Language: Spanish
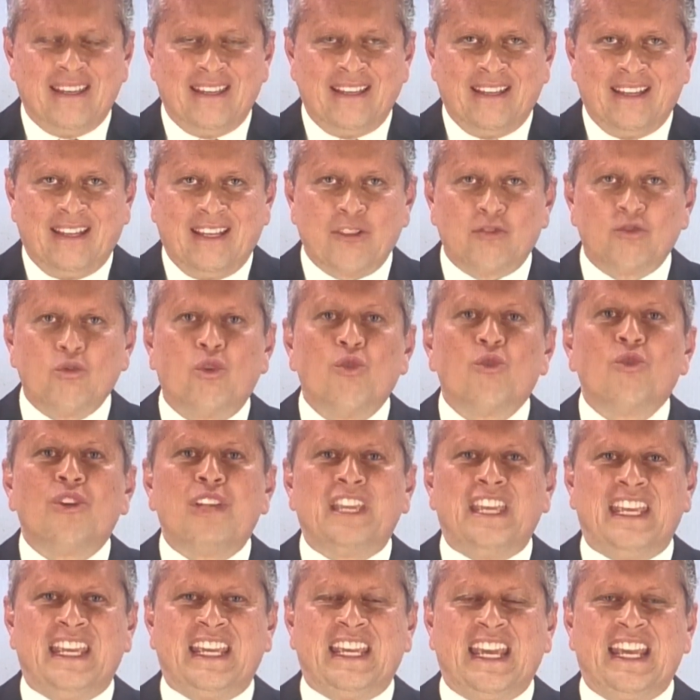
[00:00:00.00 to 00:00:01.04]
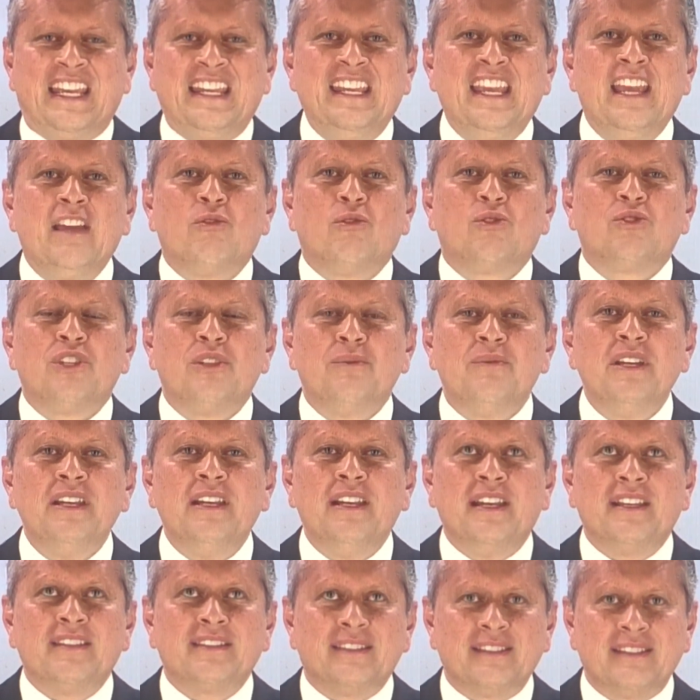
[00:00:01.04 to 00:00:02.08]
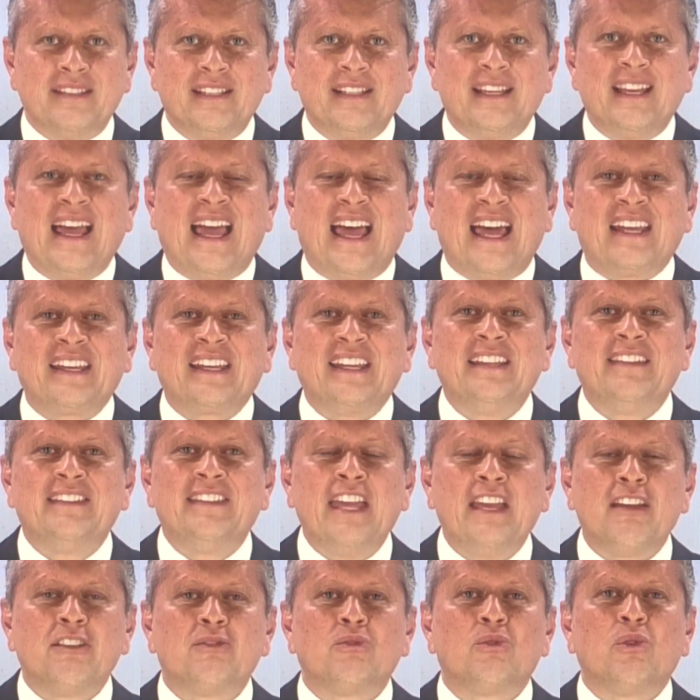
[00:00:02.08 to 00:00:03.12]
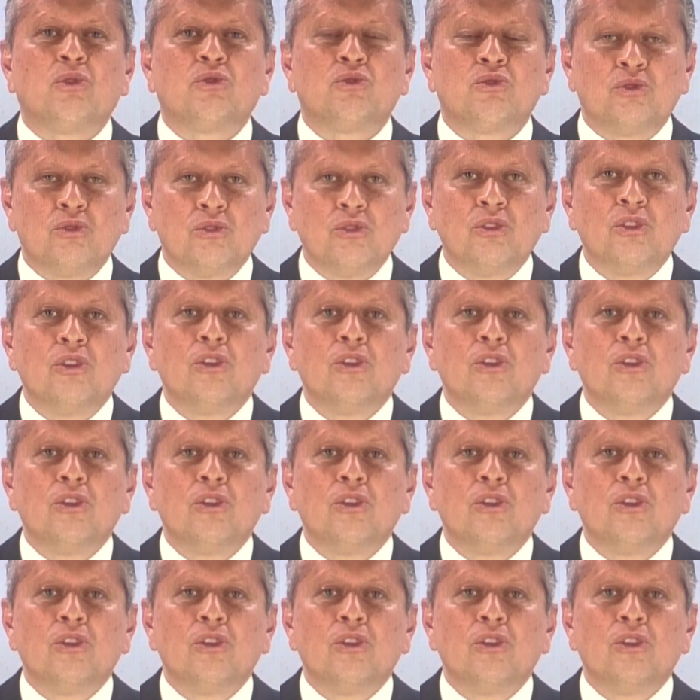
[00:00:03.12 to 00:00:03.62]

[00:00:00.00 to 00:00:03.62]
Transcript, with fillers: que son ingenieros civiles, arquitectos,